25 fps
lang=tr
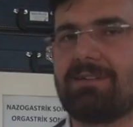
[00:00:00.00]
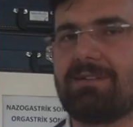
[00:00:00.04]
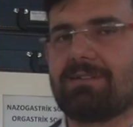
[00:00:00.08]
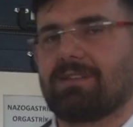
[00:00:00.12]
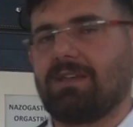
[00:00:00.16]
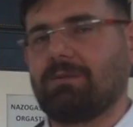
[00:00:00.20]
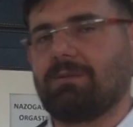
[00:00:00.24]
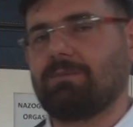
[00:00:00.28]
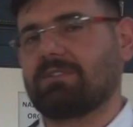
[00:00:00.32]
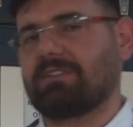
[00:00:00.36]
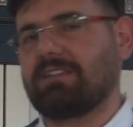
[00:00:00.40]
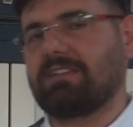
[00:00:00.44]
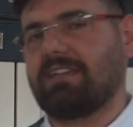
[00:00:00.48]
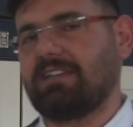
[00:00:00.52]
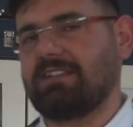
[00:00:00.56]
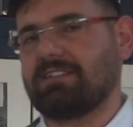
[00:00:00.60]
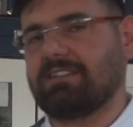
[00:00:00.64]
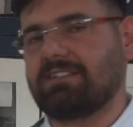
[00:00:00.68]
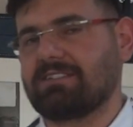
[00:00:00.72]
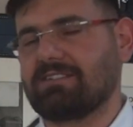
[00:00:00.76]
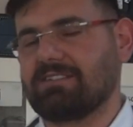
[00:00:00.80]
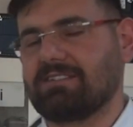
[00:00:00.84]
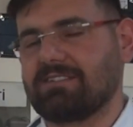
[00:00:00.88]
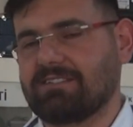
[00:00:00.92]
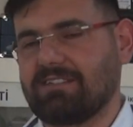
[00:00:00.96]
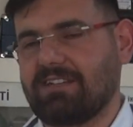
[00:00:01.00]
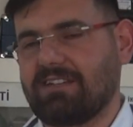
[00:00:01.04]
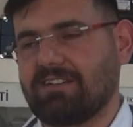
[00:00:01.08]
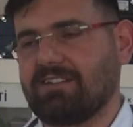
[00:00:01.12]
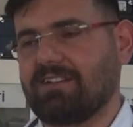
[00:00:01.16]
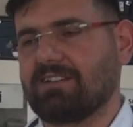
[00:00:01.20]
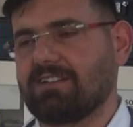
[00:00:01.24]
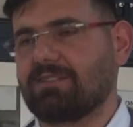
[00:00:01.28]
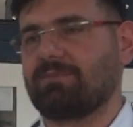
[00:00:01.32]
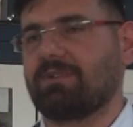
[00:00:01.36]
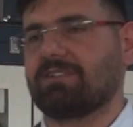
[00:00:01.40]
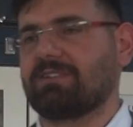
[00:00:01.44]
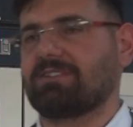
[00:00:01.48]
Tabii kene sırlıklarını
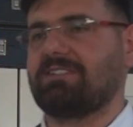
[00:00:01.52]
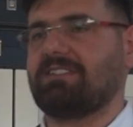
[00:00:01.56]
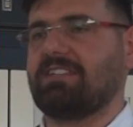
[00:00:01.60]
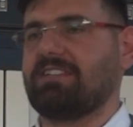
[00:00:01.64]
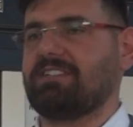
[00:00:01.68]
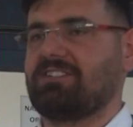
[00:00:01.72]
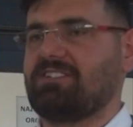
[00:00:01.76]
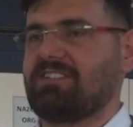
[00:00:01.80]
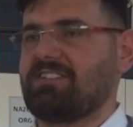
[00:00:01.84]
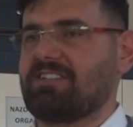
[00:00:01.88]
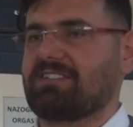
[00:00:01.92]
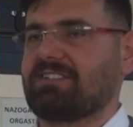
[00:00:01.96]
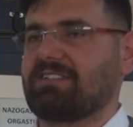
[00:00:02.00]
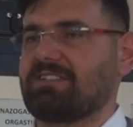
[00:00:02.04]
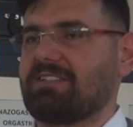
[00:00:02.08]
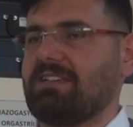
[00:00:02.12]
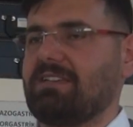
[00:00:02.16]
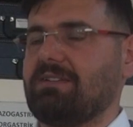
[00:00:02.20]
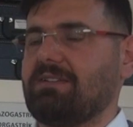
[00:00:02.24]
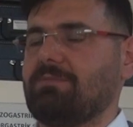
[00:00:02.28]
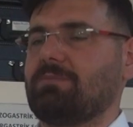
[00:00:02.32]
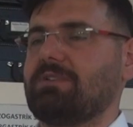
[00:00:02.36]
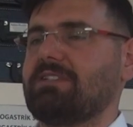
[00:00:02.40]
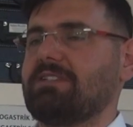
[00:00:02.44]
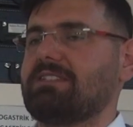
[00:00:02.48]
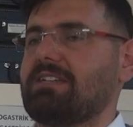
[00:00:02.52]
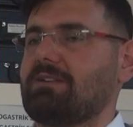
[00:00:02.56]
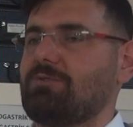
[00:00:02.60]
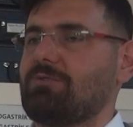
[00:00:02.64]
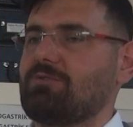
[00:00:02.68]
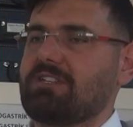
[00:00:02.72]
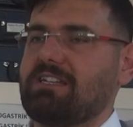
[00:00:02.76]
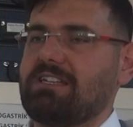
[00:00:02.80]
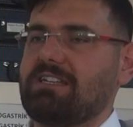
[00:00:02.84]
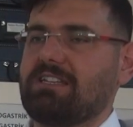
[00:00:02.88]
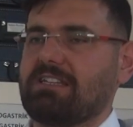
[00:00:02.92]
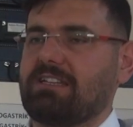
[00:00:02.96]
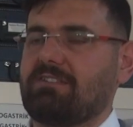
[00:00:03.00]
atması neticesinde bizler
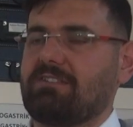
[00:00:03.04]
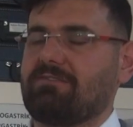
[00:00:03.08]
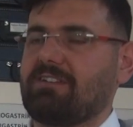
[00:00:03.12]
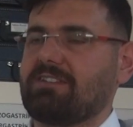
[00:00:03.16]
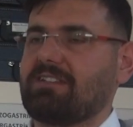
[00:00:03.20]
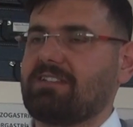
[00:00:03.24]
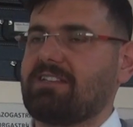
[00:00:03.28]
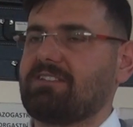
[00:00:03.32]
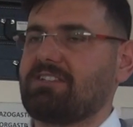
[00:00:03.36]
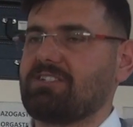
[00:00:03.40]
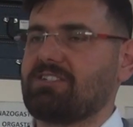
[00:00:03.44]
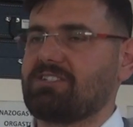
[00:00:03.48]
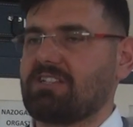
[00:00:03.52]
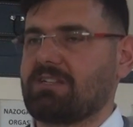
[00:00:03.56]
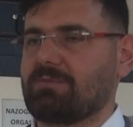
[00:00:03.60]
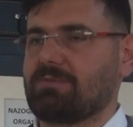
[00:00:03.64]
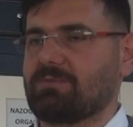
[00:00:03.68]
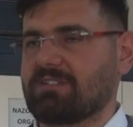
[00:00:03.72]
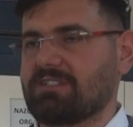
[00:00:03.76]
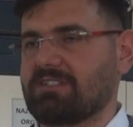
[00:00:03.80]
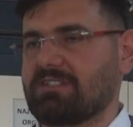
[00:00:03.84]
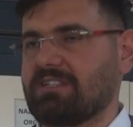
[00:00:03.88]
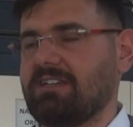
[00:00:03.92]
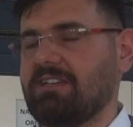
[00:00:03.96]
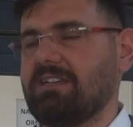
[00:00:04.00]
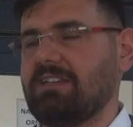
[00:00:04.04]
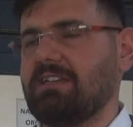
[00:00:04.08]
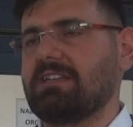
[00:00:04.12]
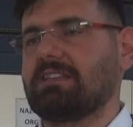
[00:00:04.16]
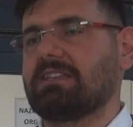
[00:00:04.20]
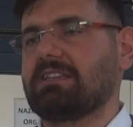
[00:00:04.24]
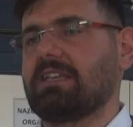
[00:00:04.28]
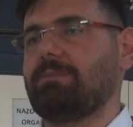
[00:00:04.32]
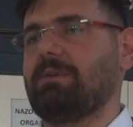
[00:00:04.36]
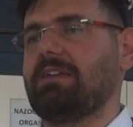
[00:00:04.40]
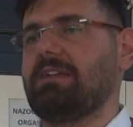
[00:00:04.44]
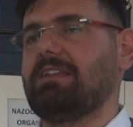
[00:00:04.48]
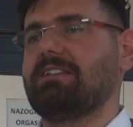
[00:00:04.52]
özellikle vatandaşlarımızın da
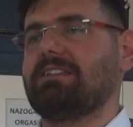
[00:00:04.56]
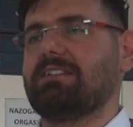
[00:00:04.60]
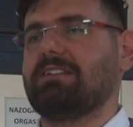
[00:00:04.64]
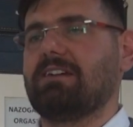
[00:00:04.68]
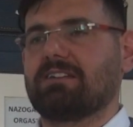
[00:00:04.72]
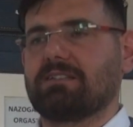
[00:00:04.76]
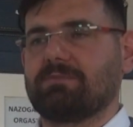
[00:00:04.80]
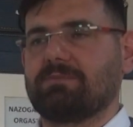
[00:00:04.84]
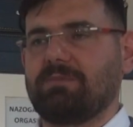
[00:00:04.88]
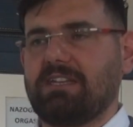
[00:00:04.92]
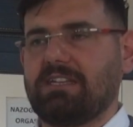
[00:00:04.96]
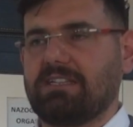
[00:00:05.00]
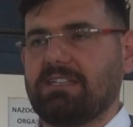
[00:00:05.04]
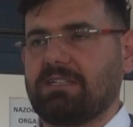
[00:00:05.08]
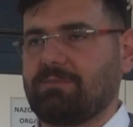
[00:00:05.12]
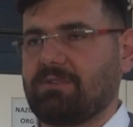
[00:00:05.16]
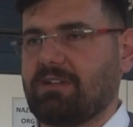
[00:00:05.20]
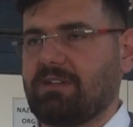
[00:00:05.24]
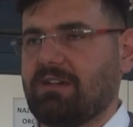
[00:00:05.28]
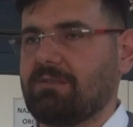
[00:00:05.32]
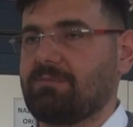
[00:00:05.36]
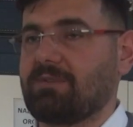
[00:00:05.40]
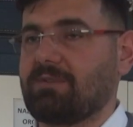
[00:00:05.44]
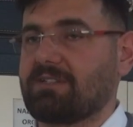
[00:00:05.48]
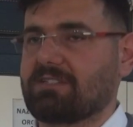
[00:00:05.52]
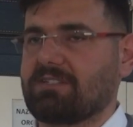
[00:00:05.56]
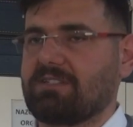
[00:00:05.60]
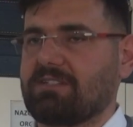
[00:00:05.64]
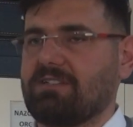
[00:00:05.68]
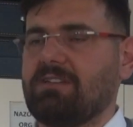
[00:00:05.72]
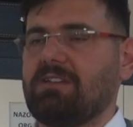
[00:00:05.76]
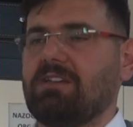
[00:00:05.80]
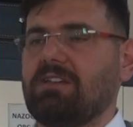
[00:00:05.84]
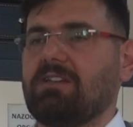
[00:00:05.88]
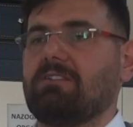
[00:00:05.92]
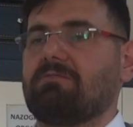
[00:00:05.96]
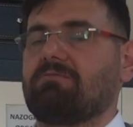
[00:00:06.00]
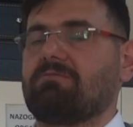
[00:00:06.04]
temel ilk yardım eğitimini alması
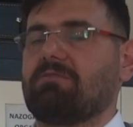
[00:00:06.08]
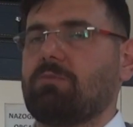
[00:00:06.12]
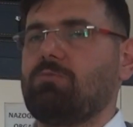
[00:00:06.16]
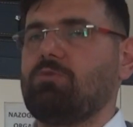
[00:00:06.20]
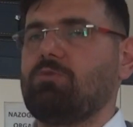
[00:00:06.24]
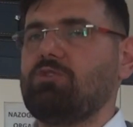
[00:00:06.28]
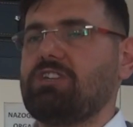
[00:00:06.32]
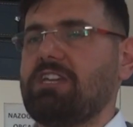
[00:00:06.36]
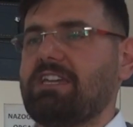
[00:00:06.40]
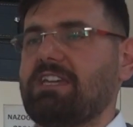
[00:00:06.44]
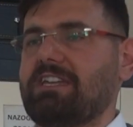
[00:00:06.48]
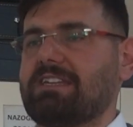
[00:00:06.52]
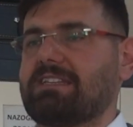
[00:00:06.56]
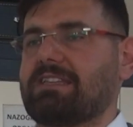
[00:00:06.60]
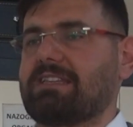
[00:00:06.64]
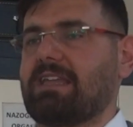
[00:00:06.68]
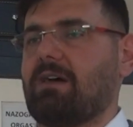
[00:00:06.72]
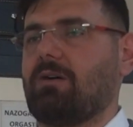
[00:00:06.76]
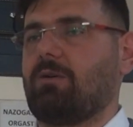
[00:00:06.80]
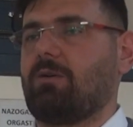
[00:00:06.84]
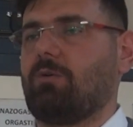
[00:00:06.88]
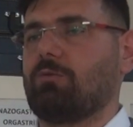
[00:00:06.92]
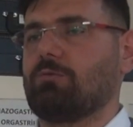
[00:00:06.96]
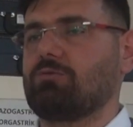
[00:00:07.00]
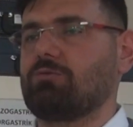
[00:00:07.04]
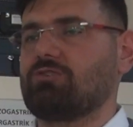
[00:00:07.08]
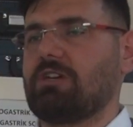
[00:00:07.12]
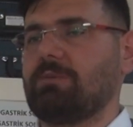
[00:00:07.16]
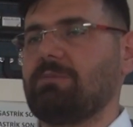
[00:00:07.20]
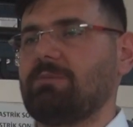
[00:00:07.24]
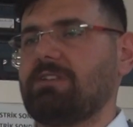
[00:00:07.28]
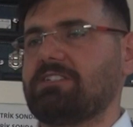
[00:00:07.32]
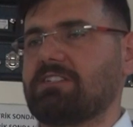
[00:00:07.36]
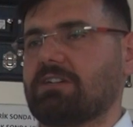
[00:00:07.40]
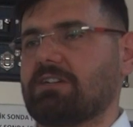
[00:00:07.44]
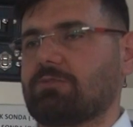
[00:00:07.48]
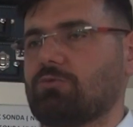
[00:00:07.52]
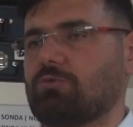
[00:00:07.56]
ve bu şekilde
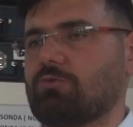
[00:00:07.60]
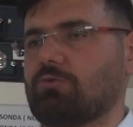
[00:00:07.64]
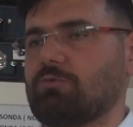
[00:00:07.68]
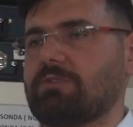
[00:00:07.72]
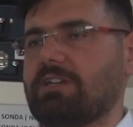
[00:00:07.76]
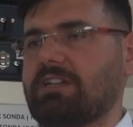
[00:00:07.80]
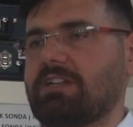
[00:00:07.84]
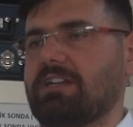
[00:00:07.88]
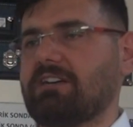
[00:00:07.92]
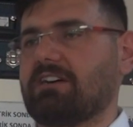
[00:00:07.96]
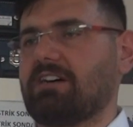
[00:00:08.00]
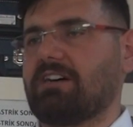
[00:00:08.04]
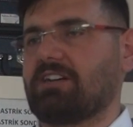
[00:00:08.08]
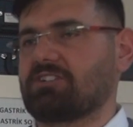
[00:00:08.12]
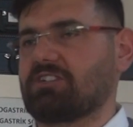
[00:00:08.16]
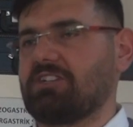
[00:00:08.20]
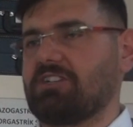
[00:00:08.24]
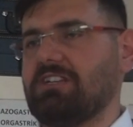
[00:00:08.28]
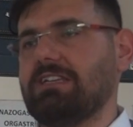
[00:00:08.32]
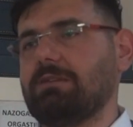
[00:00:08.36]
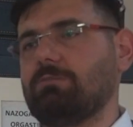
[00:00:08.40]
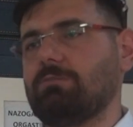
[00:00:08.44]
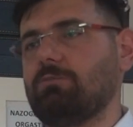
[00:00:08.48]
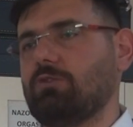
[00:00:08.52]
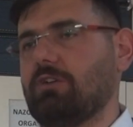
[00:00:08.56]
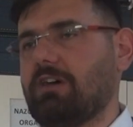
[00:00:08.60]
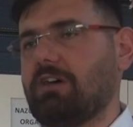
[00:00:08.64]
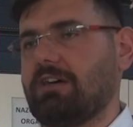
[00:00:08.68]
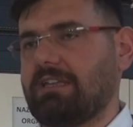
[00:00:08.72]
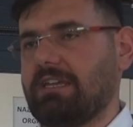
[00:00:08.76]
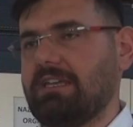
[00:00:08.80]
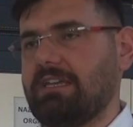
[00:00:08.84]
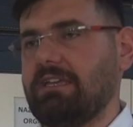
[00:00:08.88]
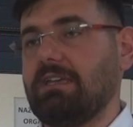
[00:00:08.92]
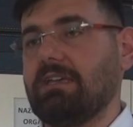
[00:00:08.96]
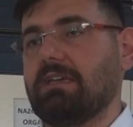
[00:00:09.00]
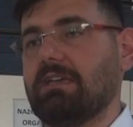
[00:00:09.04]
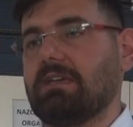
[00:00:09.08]
oluşabilecek durumlara karşı ilk
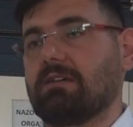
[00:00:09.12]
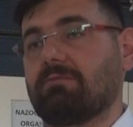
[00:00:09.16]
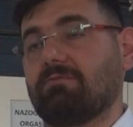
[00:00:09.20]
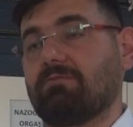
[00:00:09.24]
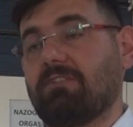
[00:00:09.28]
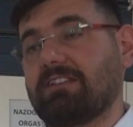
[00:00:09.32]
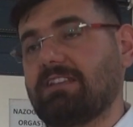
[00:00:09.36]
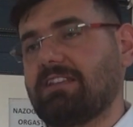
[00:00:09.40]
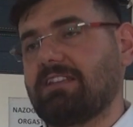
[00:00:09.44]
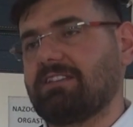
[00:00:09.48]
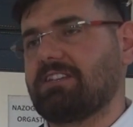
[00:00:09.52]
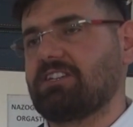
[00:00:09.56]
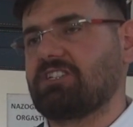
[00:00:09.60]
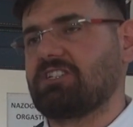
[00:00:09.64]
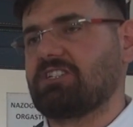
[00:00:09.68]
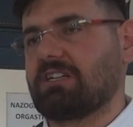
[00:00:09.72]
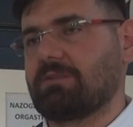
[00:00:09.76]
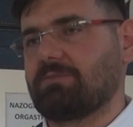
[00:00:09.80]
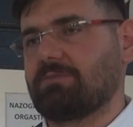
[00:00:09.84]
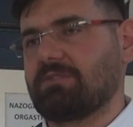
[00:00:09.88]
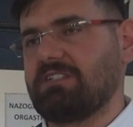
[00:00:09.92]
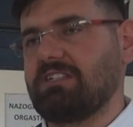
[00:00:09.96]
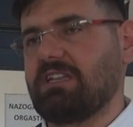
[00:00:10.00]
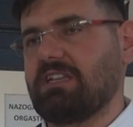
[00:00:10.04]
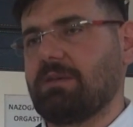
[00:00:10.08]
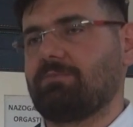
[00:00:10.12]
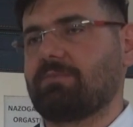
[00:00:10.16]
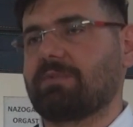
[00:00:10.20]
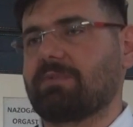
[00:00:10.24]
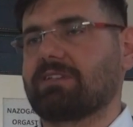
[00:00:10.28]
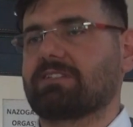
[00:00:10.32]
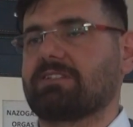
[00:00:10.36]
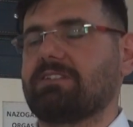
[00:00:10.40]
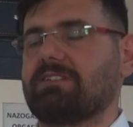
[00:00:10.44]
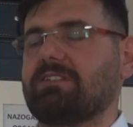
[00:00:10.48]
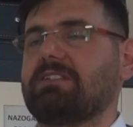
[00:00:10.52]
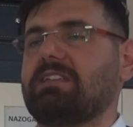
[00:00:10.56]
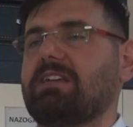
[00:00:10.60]
müdahaleyi vatandaşlarımızın
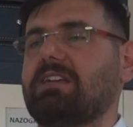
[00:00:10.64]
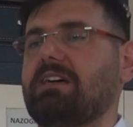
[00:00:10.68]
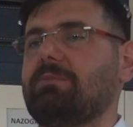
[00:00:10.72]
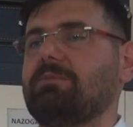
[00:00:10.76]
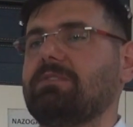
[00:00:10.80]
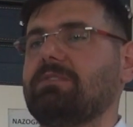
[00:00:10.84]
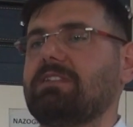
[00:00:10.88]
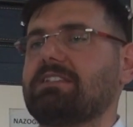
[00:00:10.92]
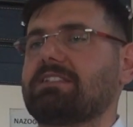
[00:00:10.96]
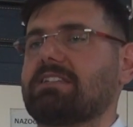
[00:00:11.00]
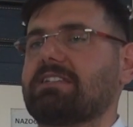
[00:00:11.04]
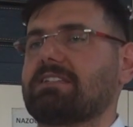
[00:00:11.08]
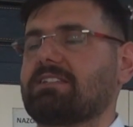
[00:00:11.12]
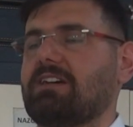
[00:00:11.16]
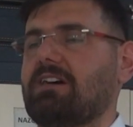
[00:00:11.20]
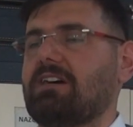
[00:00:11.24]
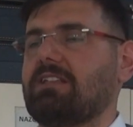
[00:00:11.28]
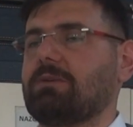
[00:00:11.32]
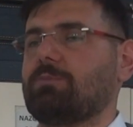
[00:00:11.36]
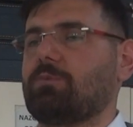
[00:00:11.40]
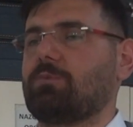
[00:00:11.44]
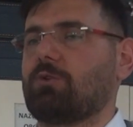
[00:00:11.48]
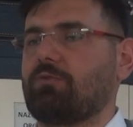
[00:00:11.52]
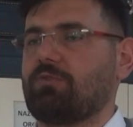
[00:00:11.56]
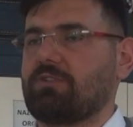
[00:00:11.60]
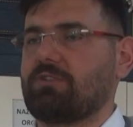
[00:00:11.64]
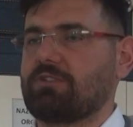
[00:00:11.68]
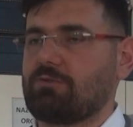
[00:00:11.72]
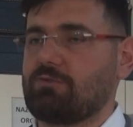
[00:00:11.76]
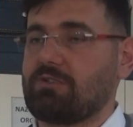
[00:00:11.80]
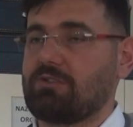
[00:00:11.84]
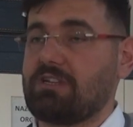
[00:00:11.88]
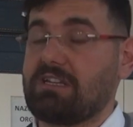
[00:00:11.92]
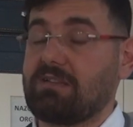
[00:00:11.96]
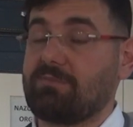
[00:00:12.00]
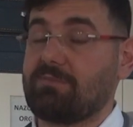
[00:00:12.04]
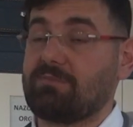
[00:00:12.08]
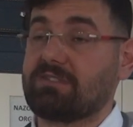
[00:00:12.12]
yapması, devamında ise sağlık
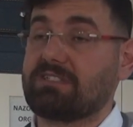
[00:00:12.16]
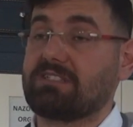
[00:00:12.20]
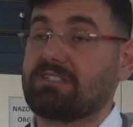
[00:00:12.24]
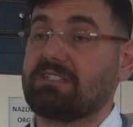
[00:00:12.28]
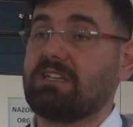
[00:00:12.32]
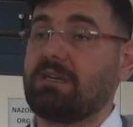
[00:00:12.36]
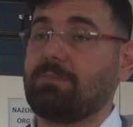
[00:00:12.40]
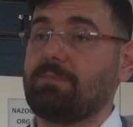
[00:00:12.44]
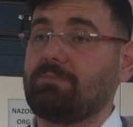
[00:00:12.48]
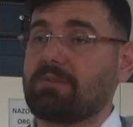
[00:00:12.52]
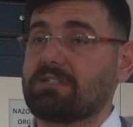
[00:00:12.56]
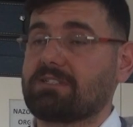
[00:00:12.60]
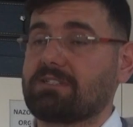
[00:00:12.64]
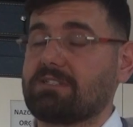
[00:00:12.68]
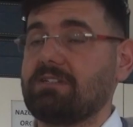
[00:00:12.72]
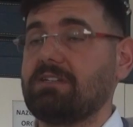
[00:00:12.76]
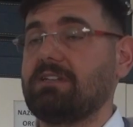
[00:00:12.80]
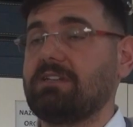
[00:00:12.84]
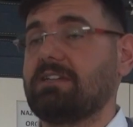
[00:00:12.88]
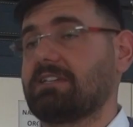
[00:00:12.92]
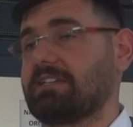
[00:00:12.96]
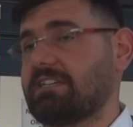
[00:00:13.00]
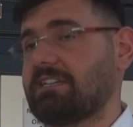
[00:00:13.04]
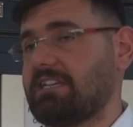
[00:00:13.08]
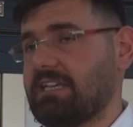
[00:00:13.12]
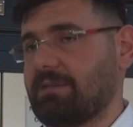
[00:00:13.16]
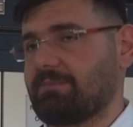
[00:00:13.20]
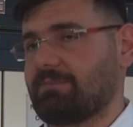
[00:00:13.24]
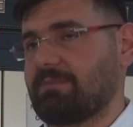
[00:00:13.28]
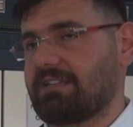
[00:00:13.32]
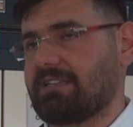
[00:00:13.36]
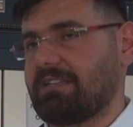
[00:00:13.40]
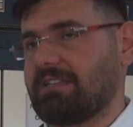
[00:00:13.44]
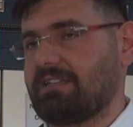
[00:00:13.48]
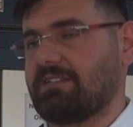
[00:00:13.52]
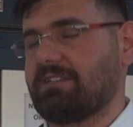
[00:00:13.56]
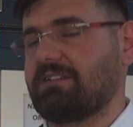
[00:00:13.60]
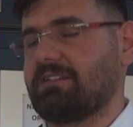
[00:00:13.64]
profesyonellerimizin yapması
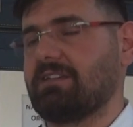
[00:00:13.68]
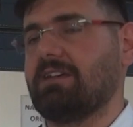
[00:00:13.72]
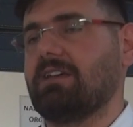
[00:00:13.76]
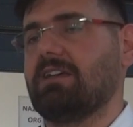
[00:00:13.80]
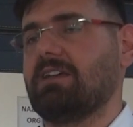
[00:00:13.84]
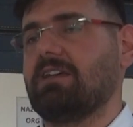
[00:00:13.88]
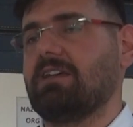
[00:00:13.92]
gerekmektedir.